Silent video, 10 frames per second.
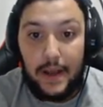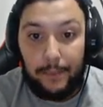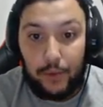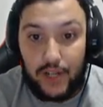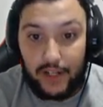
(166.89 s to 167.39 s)

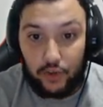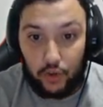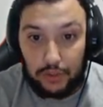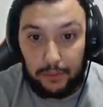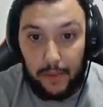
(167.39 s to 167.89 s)
buscar
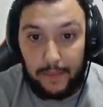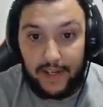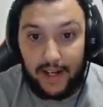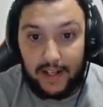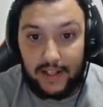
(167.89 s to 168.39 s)
todo tipo de
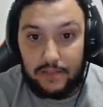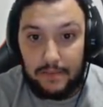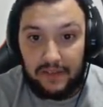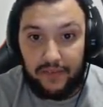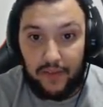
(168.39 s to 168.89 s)
minerales
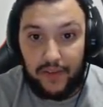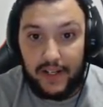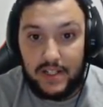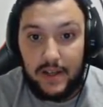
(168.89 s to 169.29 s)
más fáciles